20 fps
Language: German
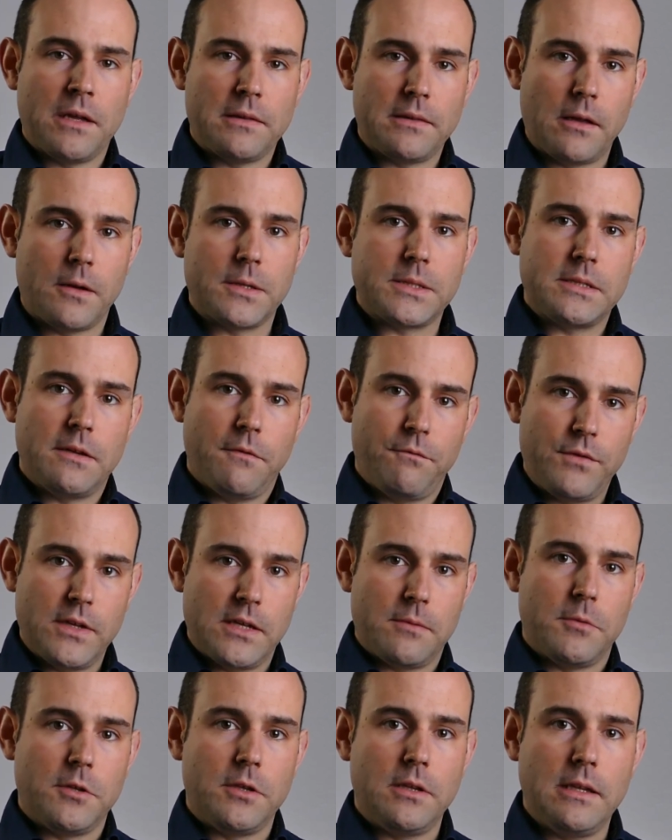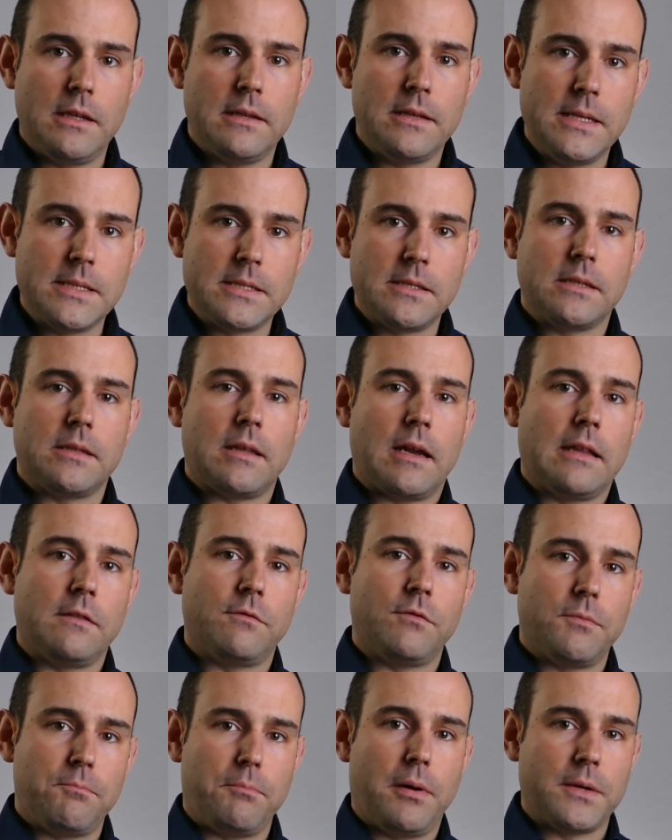dass Firmen diesen Trend
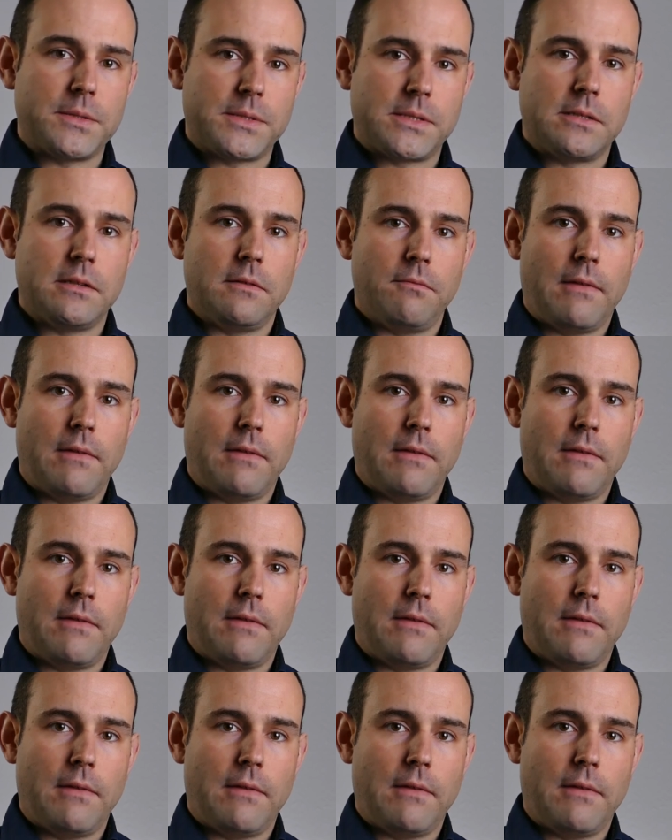verpassen,